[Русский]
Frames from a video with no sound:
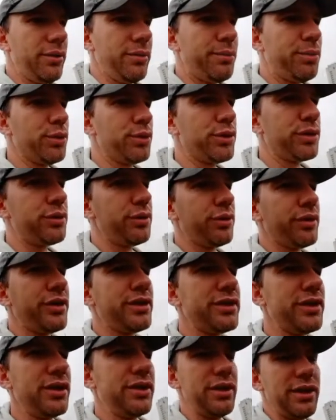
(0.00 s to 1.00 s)
Пустое
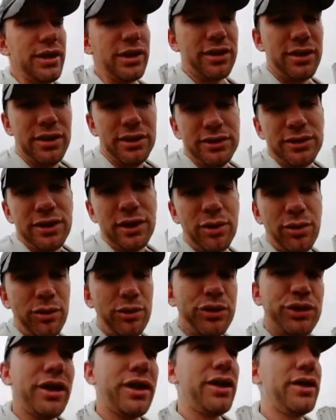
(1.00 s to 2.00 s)
занятие
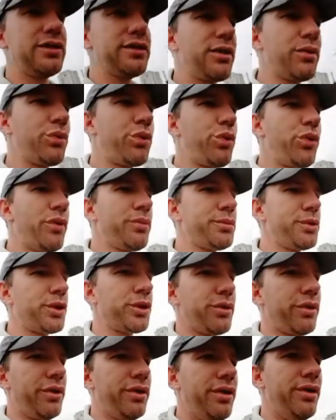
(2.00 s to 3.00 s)
заключается в том,
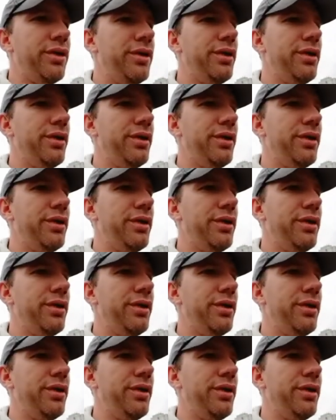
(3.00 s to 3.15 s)
что